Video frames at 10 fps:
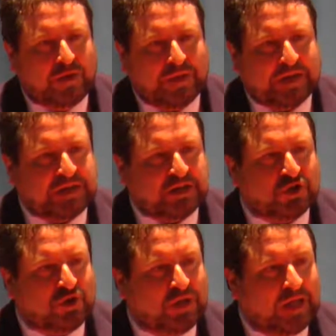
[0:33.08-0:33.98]
Me
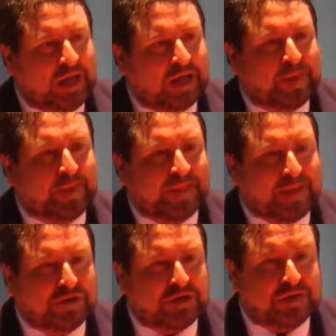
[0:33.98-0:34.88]
resisto a que
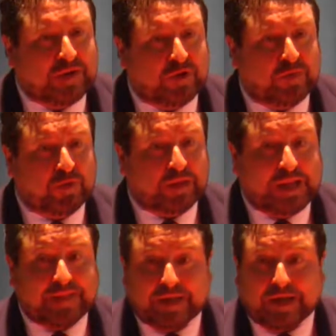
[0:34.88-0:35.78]
perdamos ese valor porque
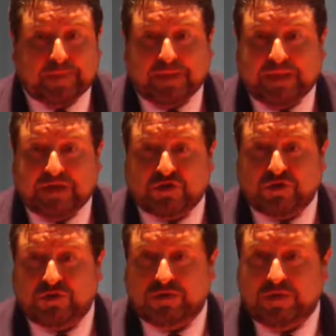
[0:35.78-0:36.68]
la tierra que pierde
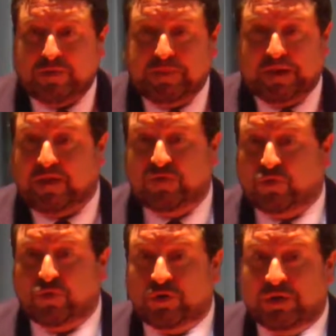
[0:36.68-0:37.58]
eso pierde el
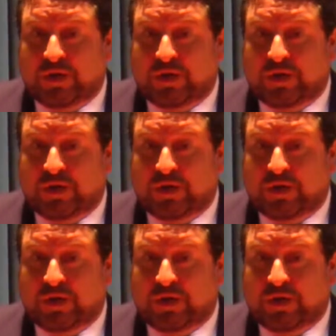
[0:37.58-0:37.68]
futuro.